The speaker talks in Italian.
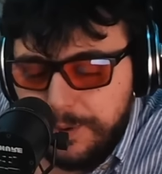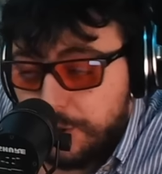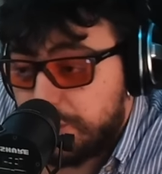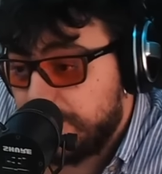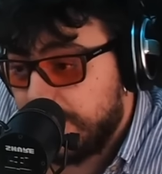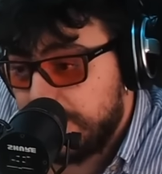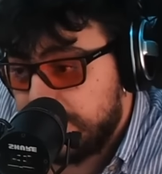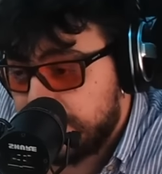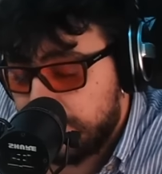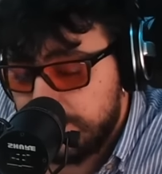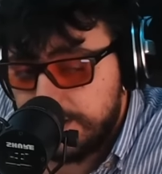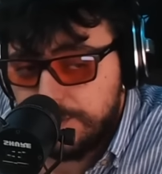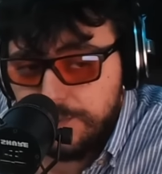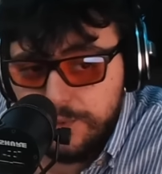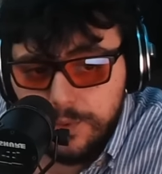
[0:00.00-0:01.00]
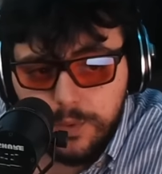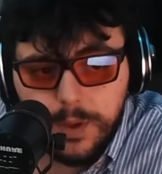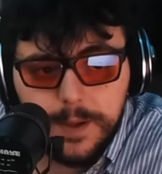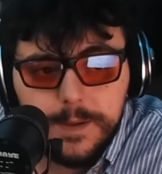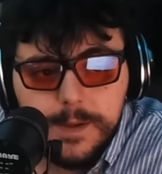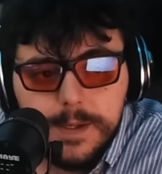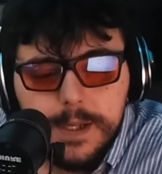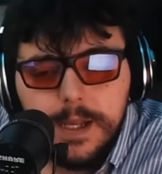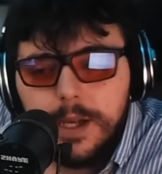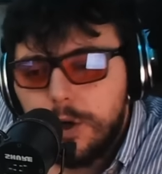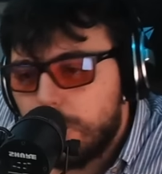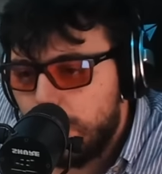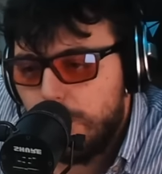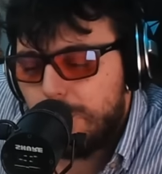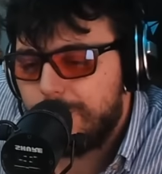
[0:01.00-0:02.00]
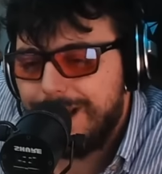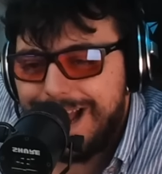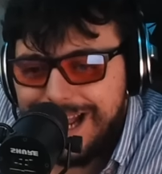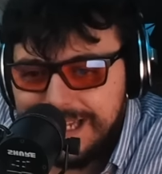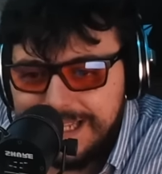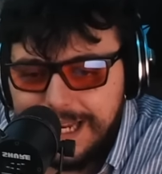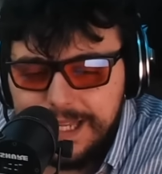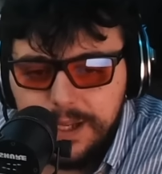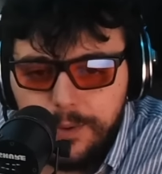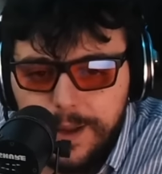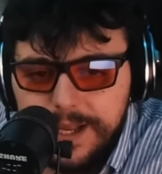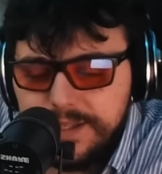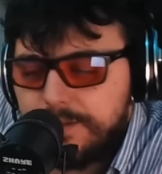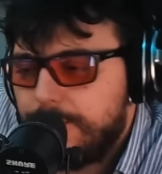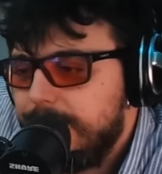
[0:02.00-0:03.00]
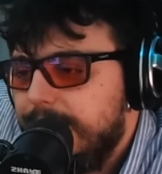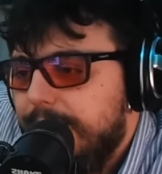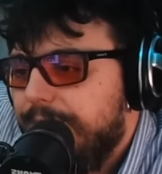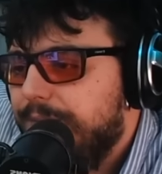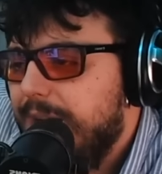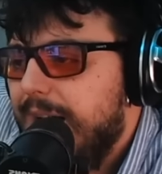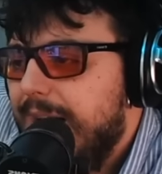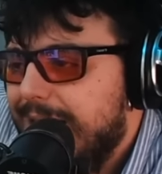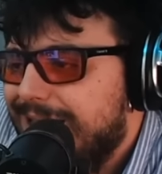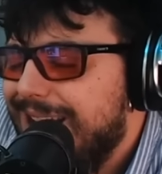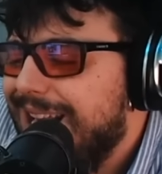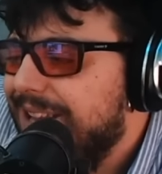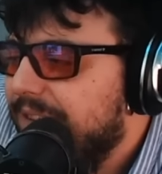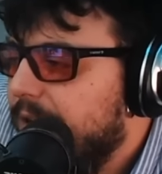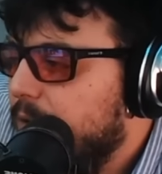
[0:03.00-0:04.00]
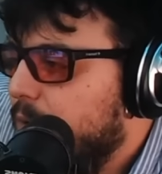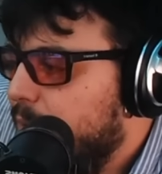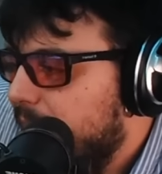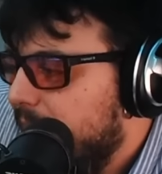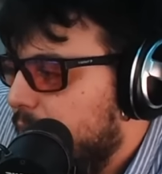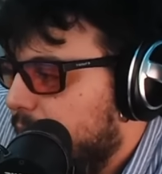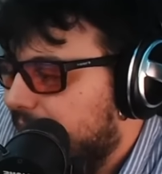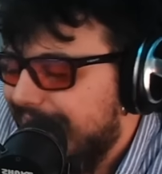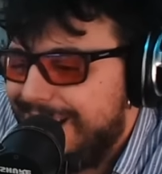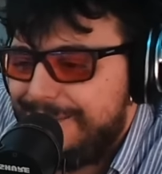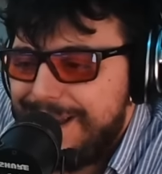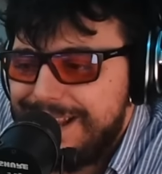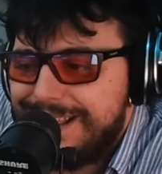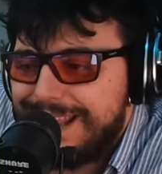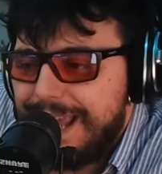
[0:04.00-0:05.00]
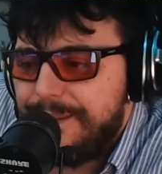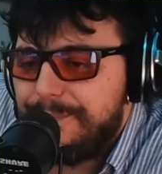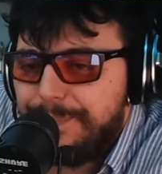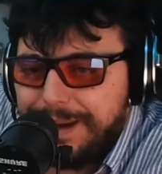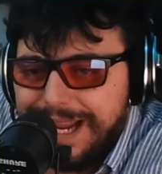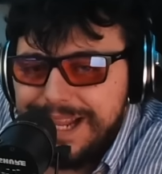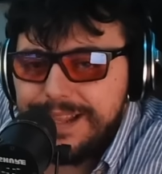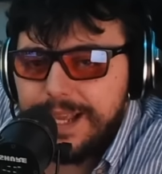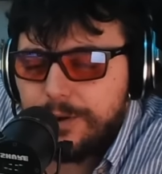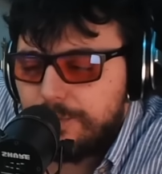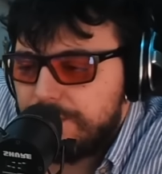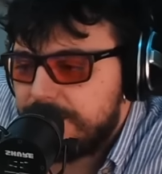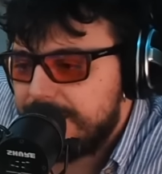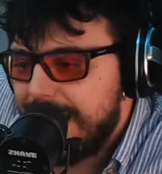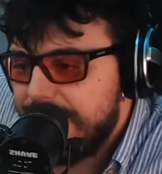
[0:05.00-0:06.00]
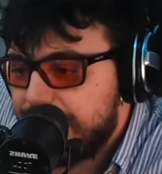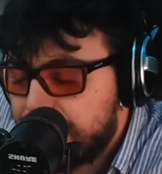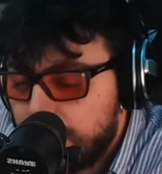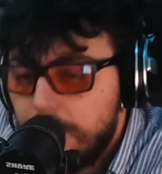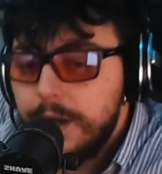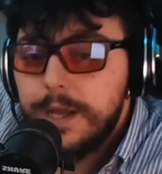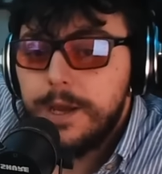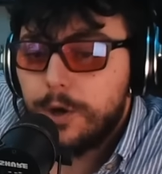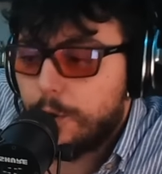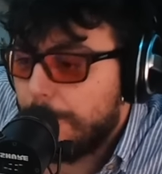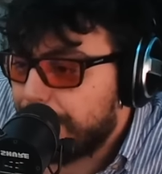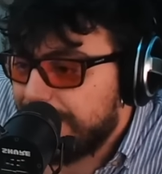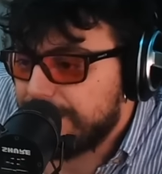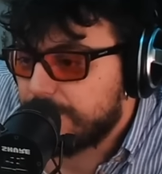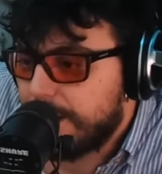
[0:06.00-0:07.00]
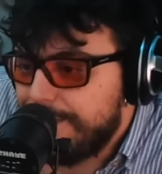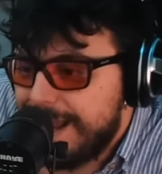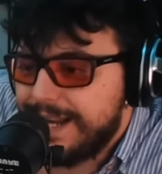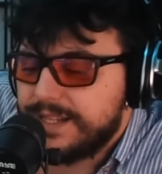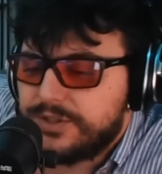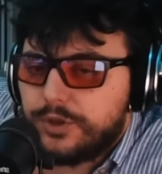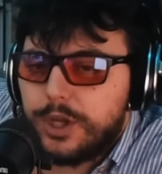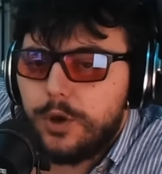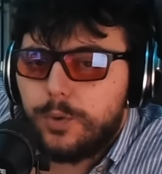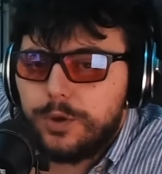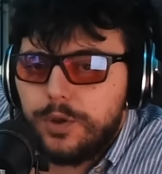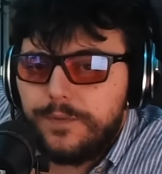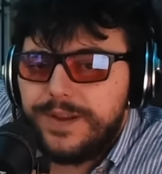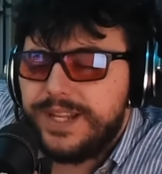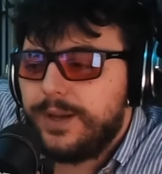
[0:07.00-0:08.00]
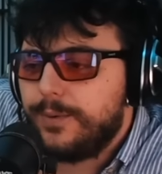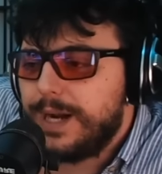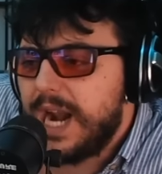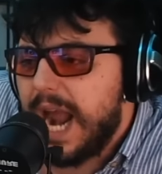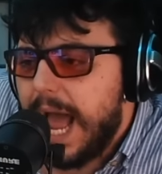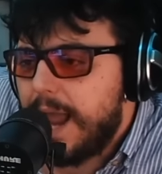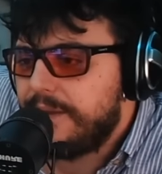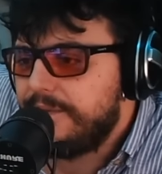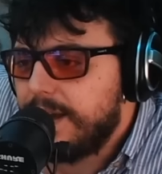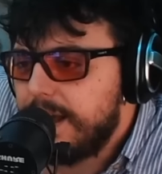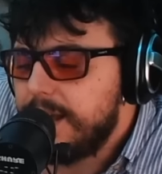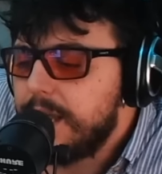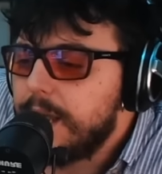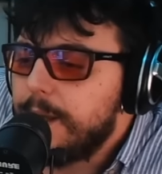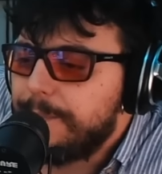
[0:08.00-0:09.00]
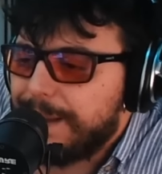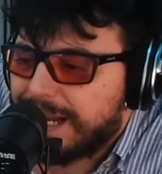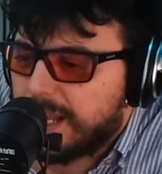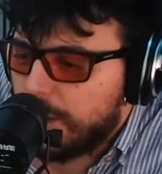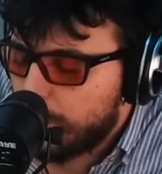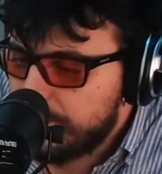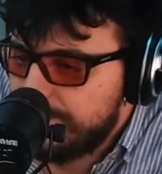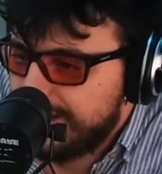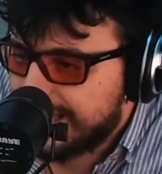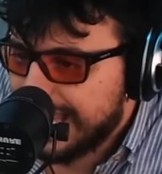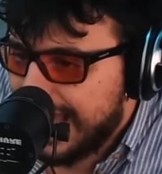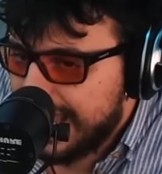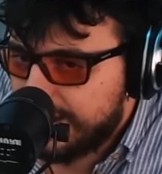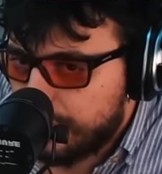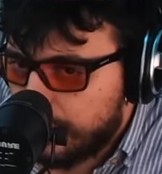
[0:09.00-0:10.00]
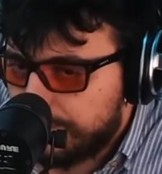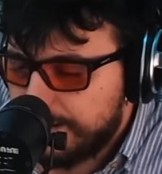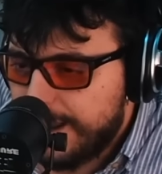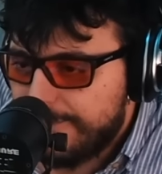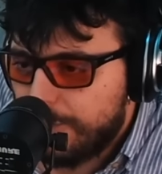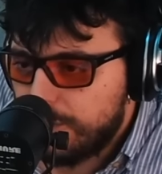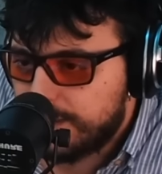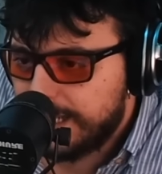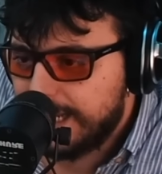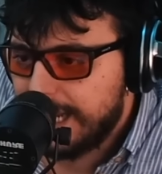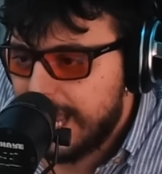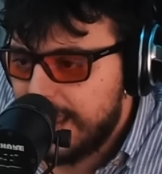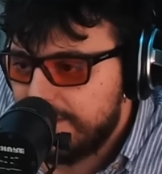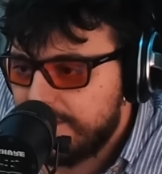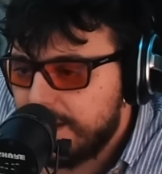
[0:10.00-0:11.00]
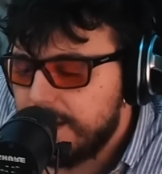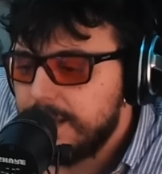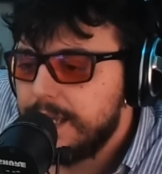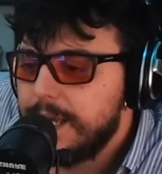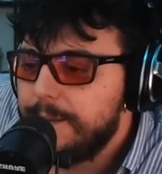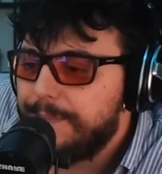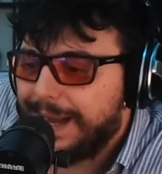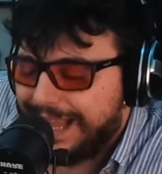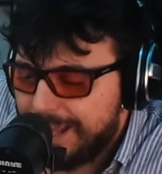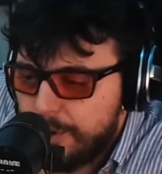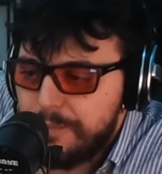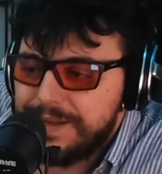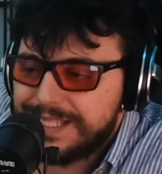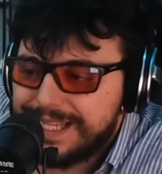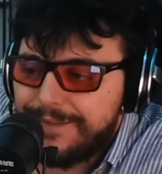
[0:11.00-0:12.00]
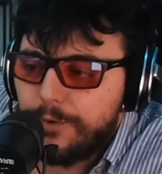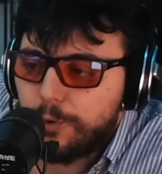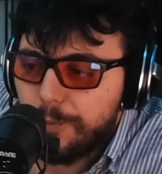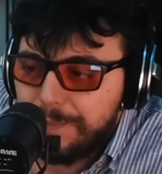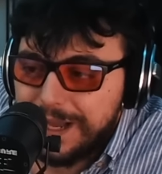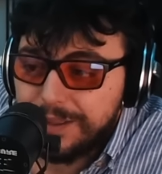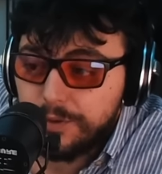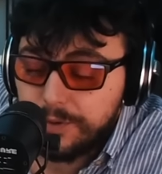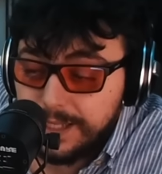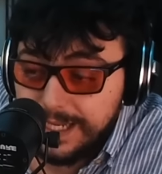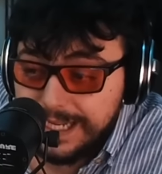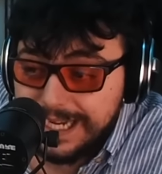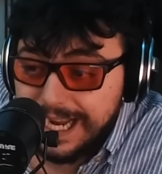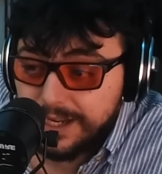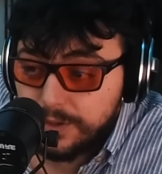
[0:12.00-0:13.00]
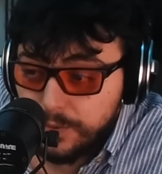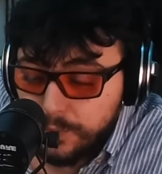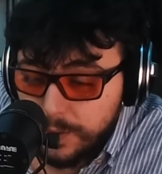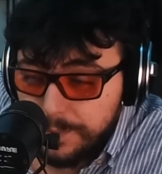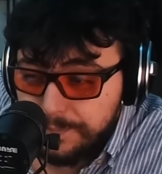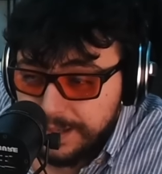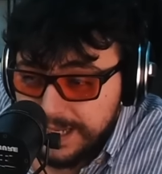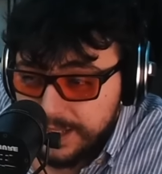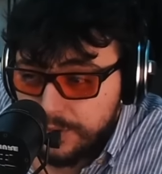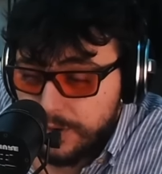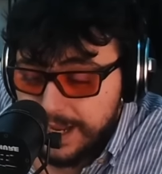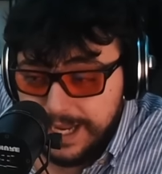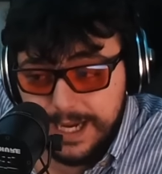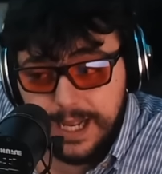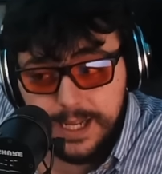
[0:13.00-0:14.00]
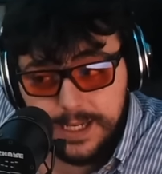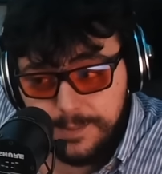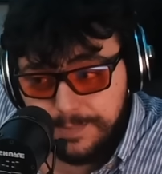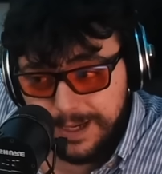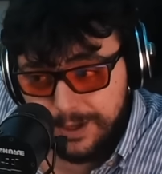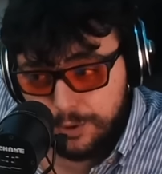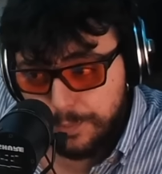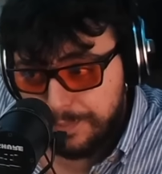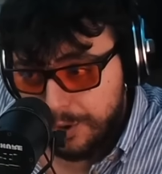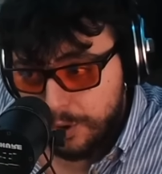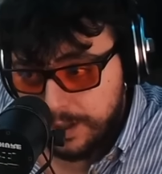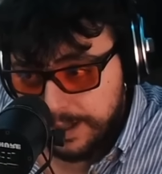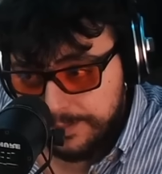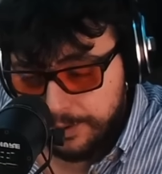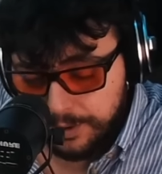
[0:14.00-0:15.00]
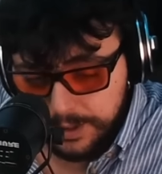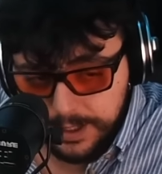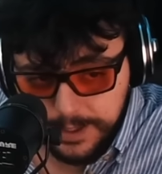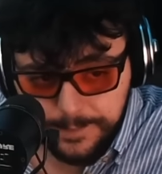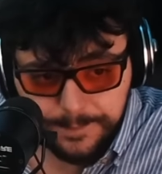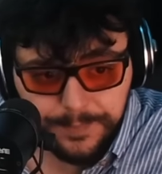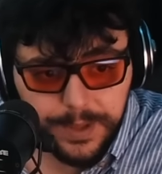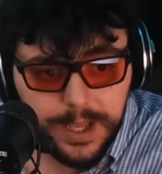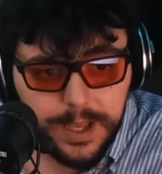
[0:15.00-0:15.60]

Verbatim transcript: però ci vanno i soldi comunque Comunque, al di là di questo, quindi fa, arriva con quello, chiaramente prende consenso, compreso da me, che io quando vedi quella live, perché lo invitai io la prima volta in live? Perché io mi stavo occupando di Liccardo in quel periodo, era il periodo Pokémon,